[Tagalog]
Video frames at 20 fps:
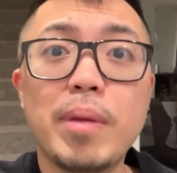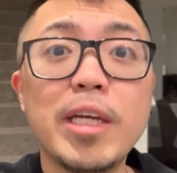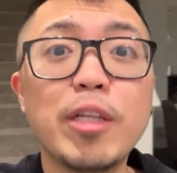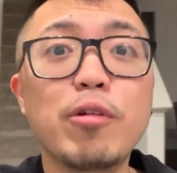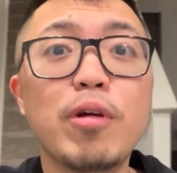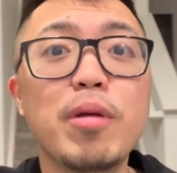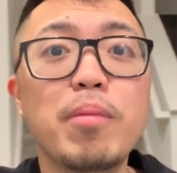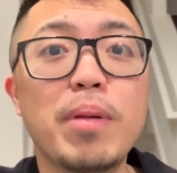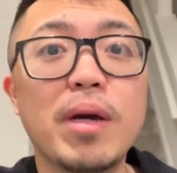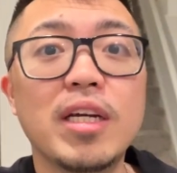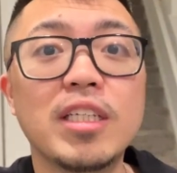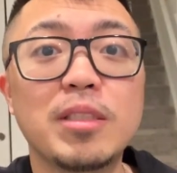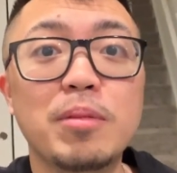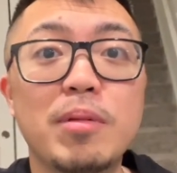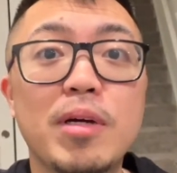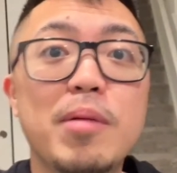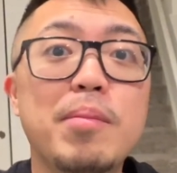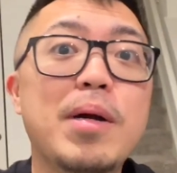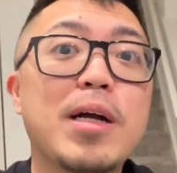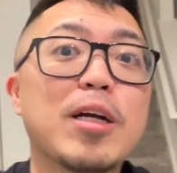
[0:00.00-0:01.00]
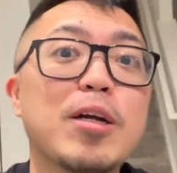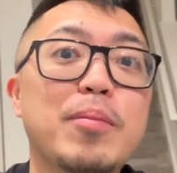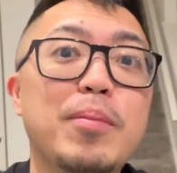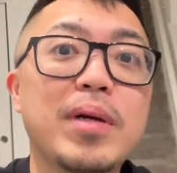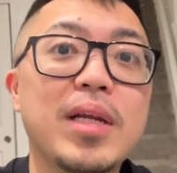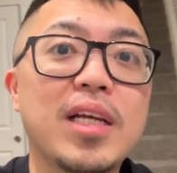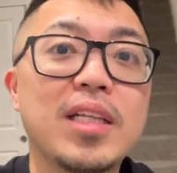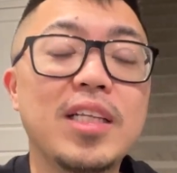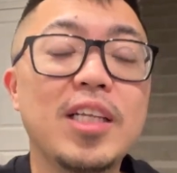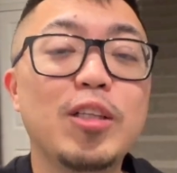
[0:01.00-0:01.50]
the way, para sa mga bago
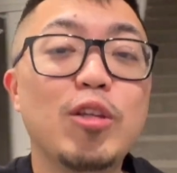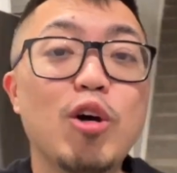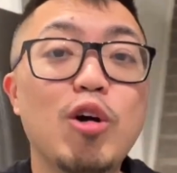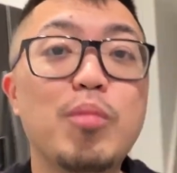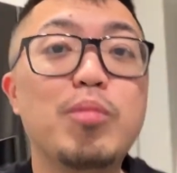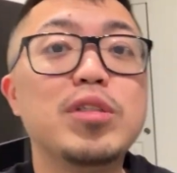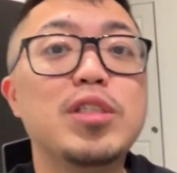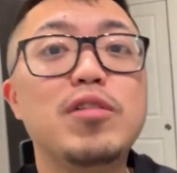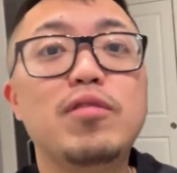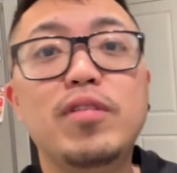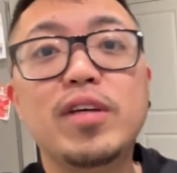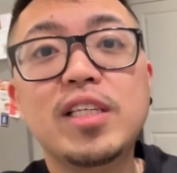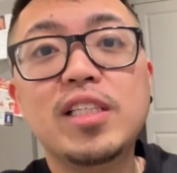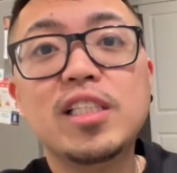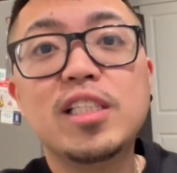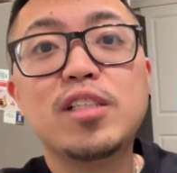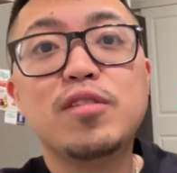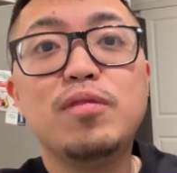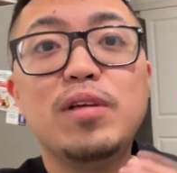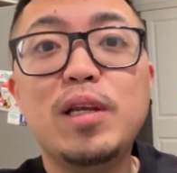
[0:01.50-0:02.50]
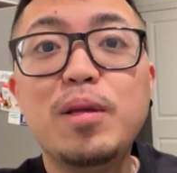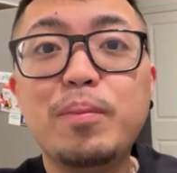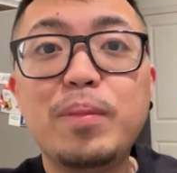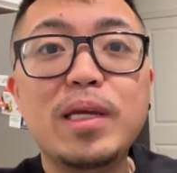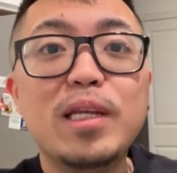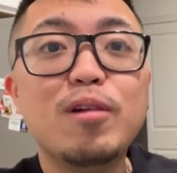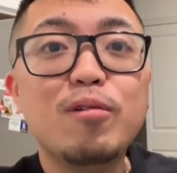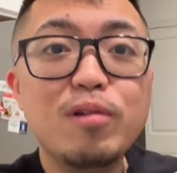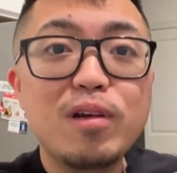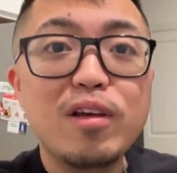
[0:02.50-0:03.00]
pala dito, ako po si Vince,
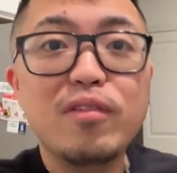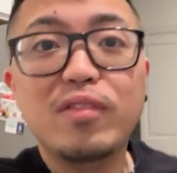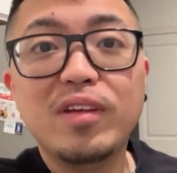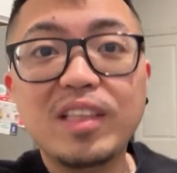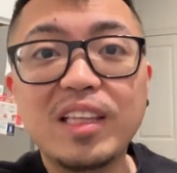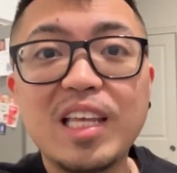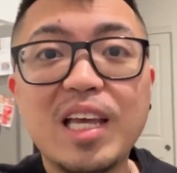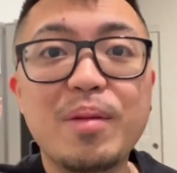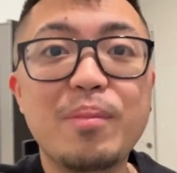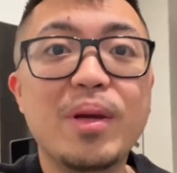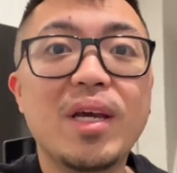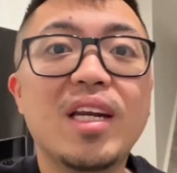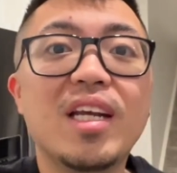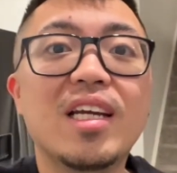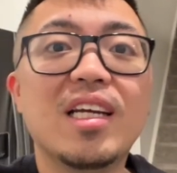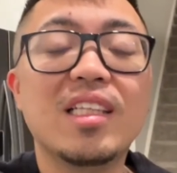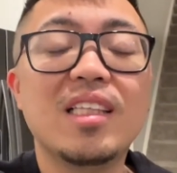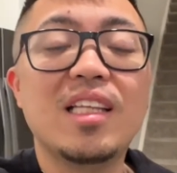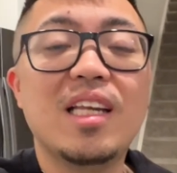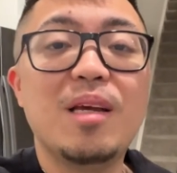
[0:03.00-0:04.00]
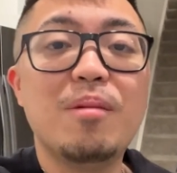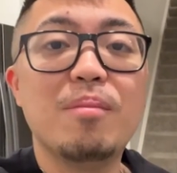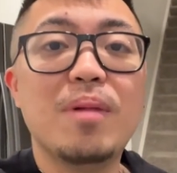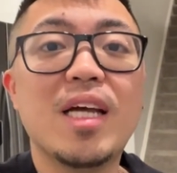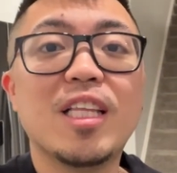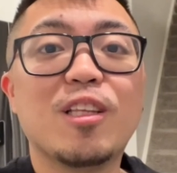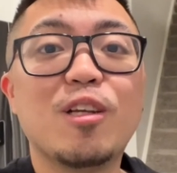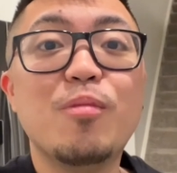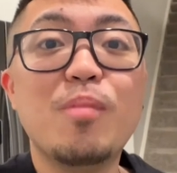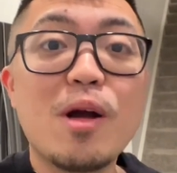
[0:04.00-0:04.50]
Filipino living the American dream
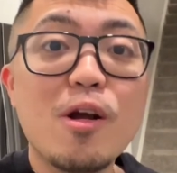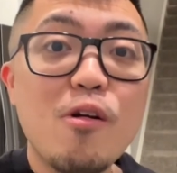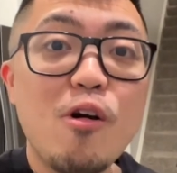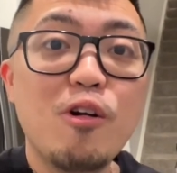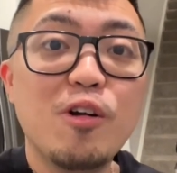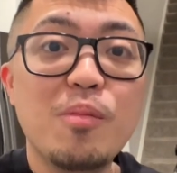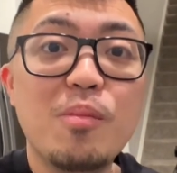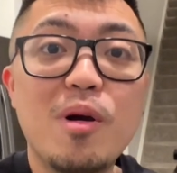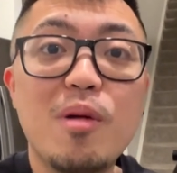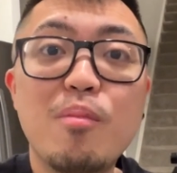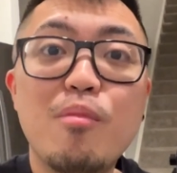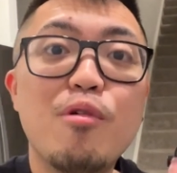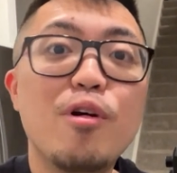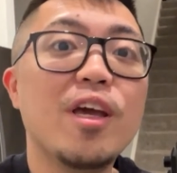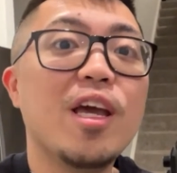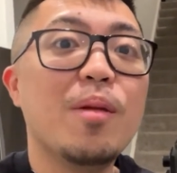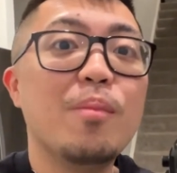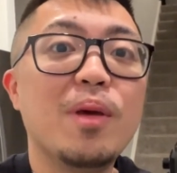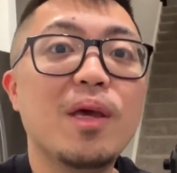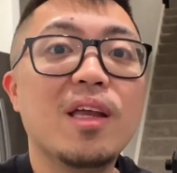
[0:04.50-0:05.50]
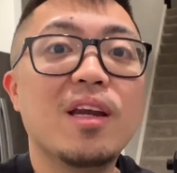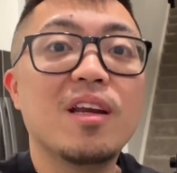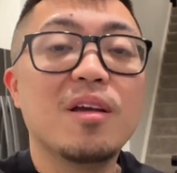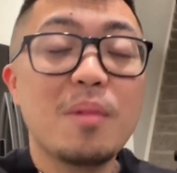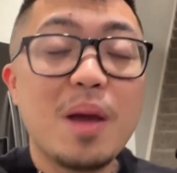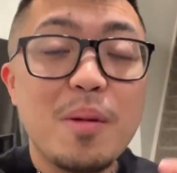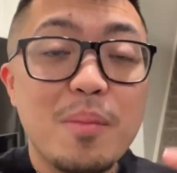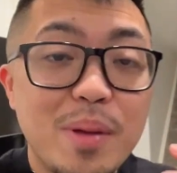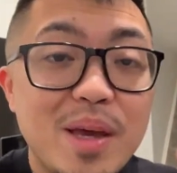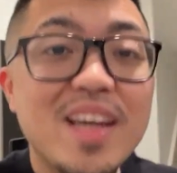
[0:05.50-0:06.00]
at gumagawa ko ng mga boy Amer
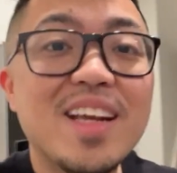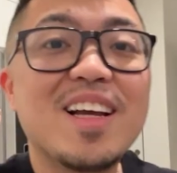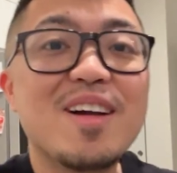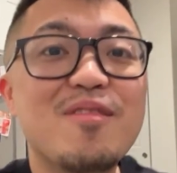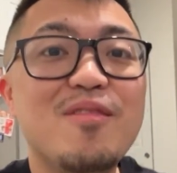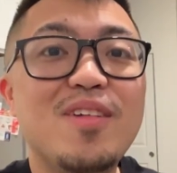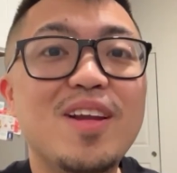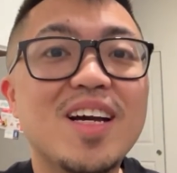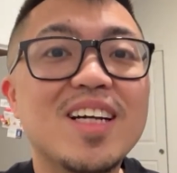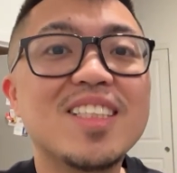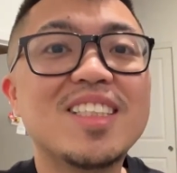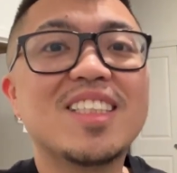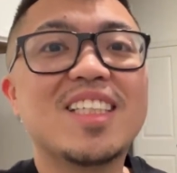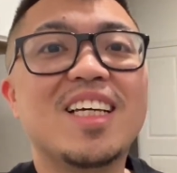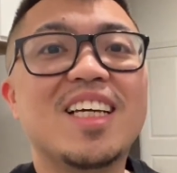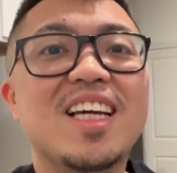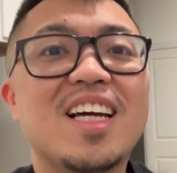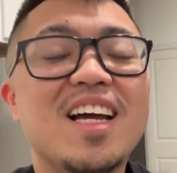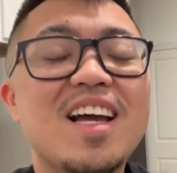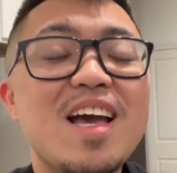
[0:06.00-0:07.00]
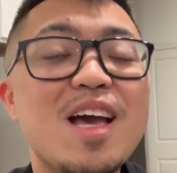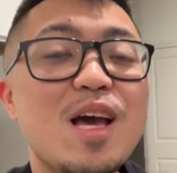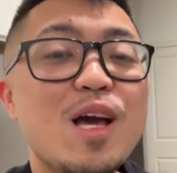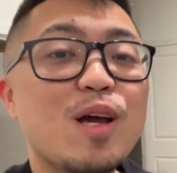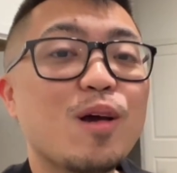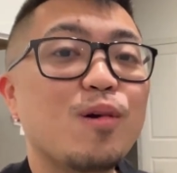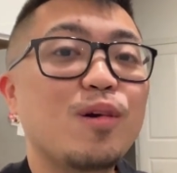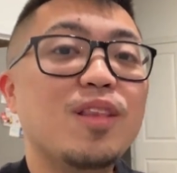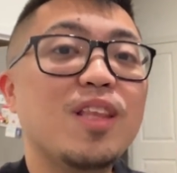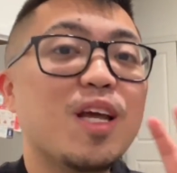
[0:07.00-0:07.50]
America vlogs. Kaya
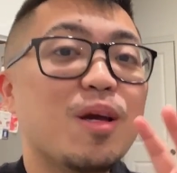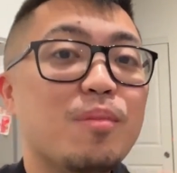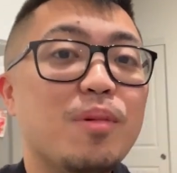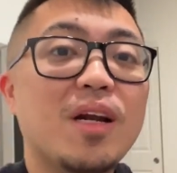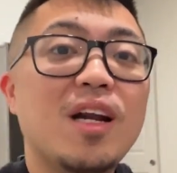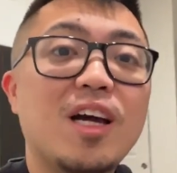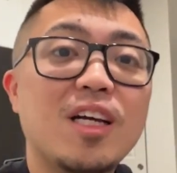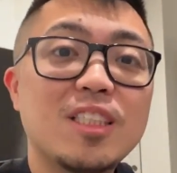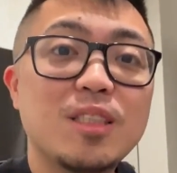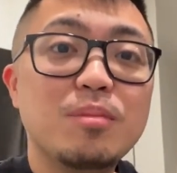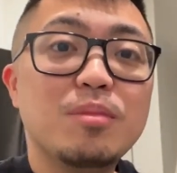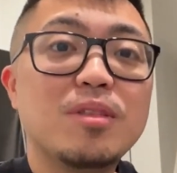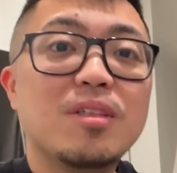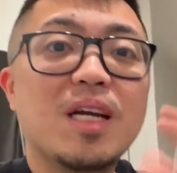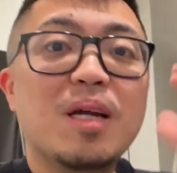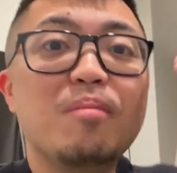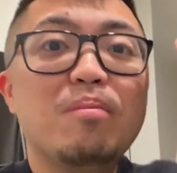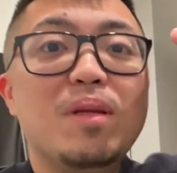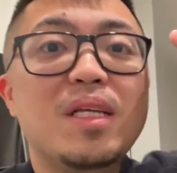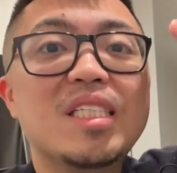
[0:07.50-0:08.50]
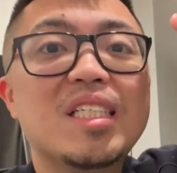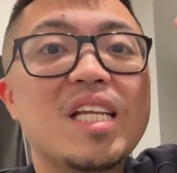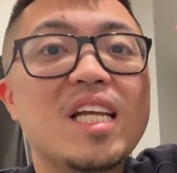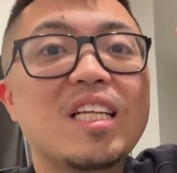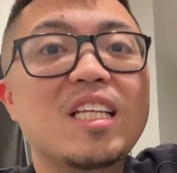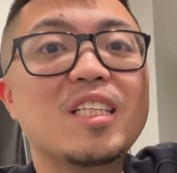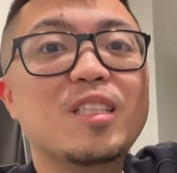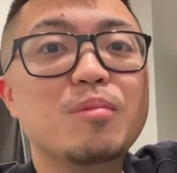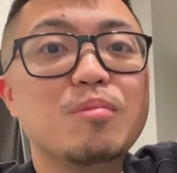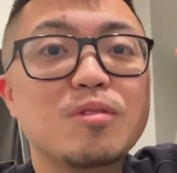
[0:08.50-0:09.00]
kung hindi ka pa nakasubscribe, please click the
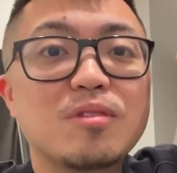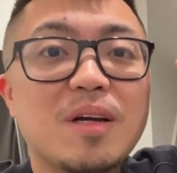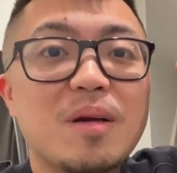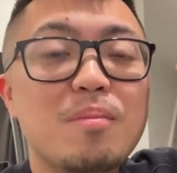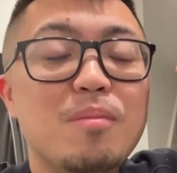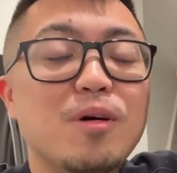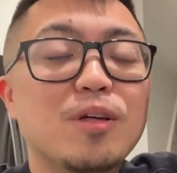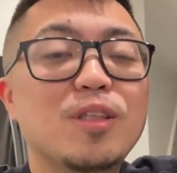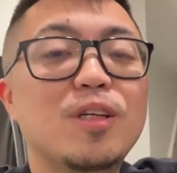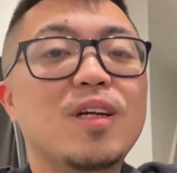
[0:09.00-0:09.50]
subscribe button